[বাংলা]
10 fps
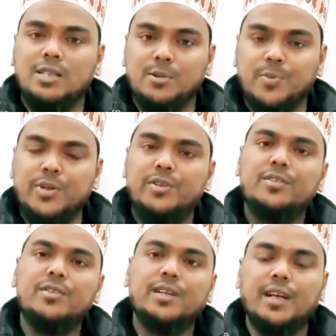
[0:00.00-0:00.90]
আসবেন
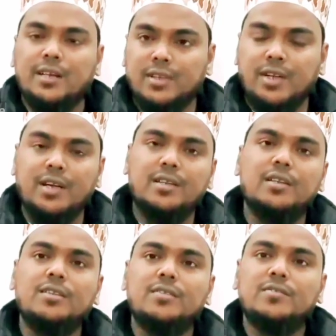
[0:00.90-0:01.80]
এটা আশা
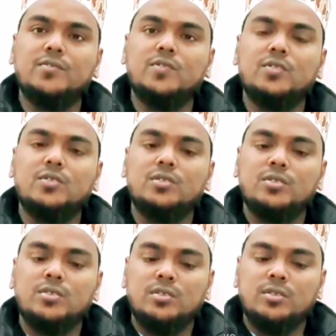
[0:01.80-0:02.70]
রাখি
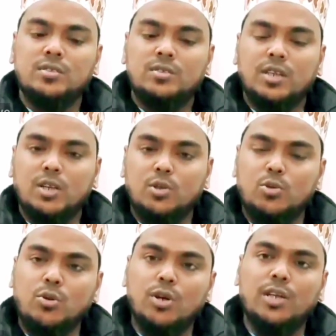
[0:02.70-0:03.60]
তা কিছু
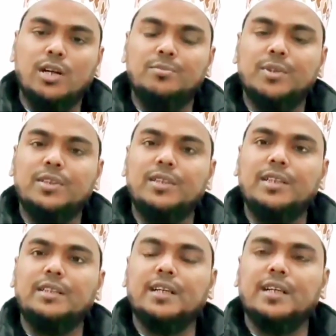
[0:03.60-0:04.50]
কথা
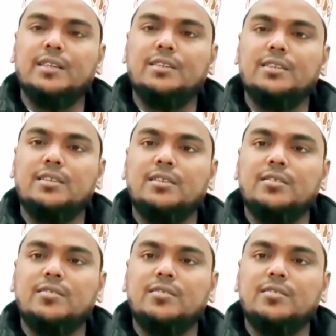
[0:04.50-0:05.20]
আপনাদেরকে জানাচ্ছি